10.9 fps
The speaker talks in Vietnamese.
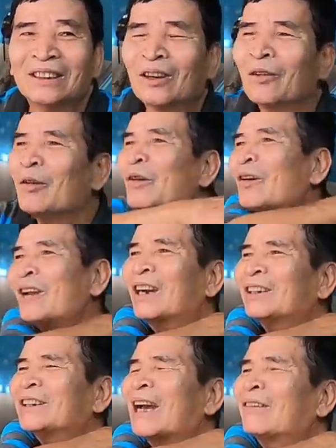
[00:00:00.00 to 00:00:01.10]
nó lối
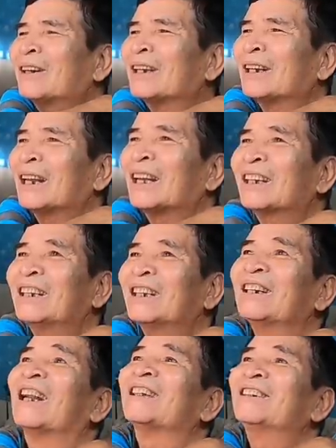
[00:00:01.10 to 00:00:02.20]
ăn à, sao này là
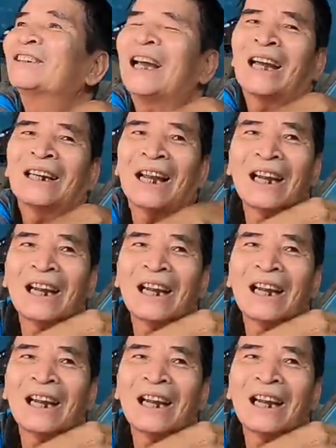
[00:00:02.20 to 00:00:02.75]
là sới sải